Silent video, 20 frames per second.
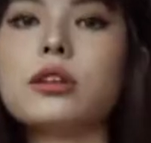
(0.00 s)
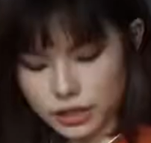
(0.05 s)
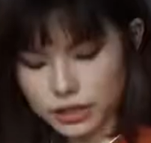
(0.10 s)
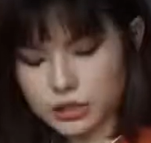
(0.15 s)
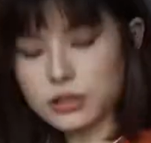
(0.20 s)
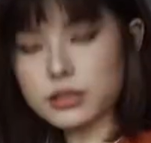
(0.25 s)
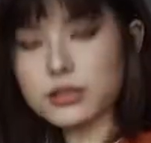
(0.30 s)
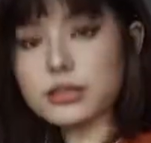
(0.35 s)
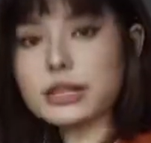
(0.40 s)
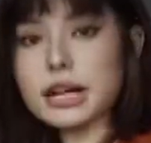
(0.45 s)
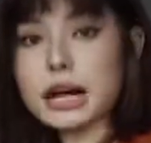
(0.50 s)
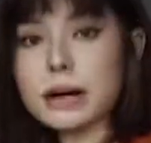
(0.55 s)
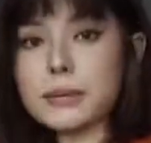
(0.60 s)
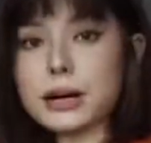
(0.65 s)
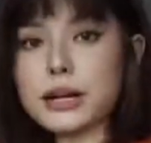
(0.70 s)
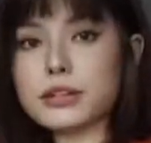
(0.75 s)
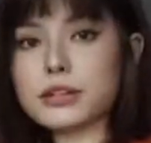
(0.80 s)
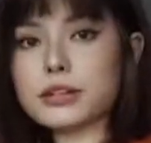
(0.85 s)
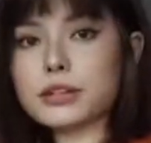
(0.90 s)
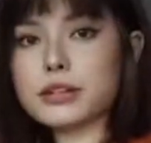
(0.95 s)
它的下
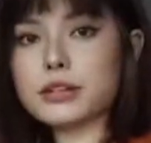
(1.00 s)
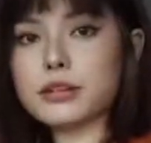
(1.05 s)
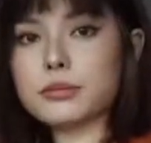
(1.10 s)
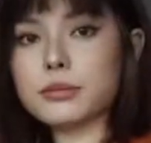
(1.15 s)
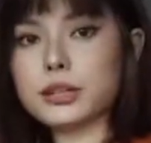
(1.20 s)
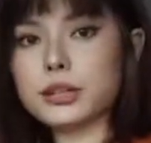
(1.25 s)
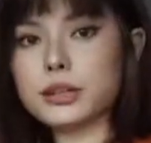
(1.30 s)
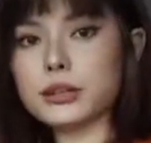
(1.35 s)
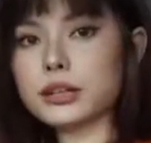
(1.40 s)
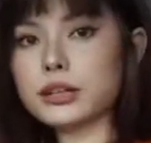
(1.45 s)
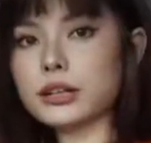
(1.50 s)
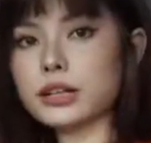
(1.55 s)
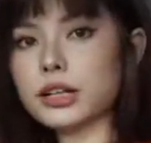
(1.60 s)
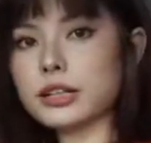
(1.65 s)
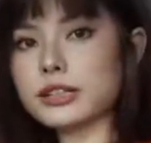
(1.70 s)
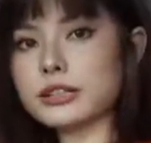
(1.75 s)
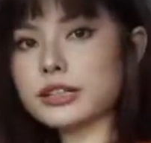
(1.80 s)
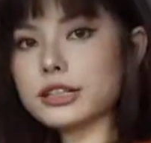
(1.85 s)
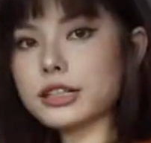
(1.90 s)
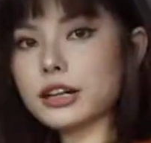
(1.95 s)
摆的侧面有一个
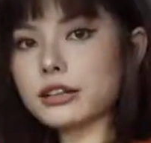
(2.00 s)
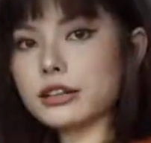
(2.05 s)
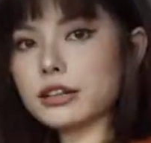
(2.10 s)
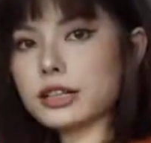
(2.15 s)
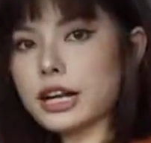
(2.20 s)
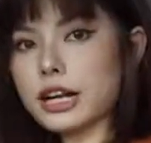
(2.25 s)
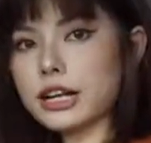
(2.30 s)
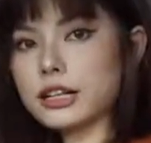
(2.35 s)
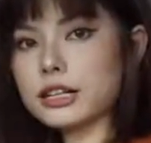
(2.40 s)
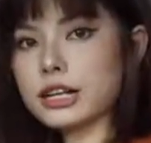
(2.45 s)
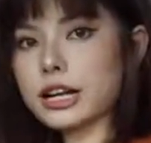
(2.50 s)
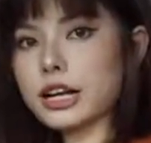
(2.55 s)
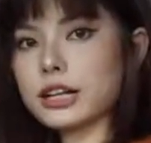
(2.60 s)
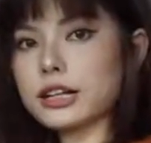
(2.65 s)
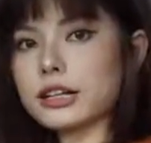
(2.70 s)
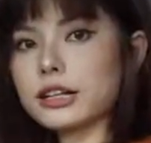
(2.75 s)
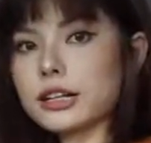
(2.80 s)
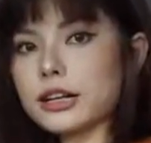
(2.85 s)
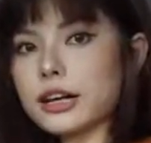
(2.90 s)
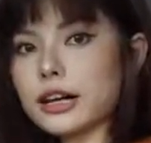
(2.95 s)
很小的开叉，
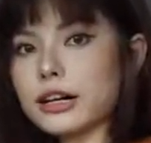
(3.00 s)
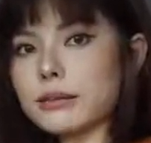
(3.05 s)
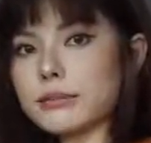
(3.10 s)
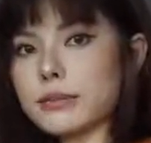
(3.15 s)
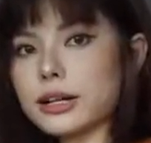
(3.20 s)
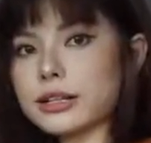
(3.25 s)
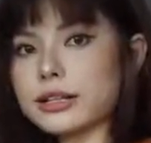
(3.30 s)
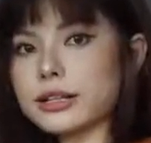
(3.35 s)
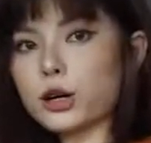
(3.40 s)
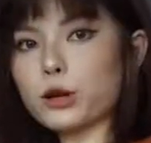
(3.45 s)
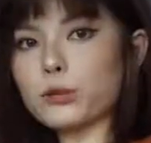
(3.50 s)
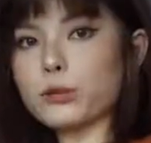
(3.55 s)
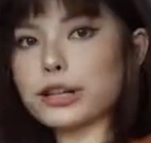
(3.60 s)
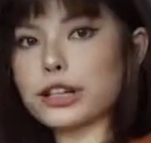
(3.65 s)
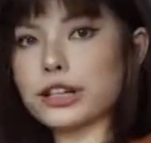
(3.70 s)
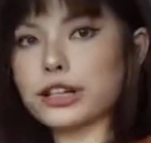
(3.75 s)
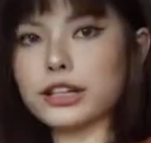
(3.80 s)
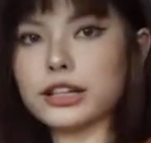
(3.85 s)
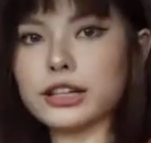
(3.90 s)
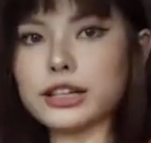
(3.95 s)
还蛮俏
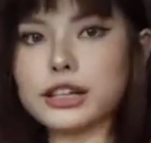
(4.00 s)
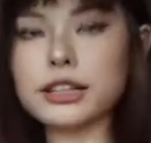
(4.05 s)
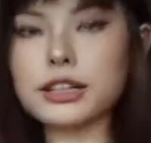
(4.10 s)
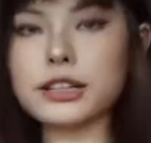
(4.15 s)
皮的。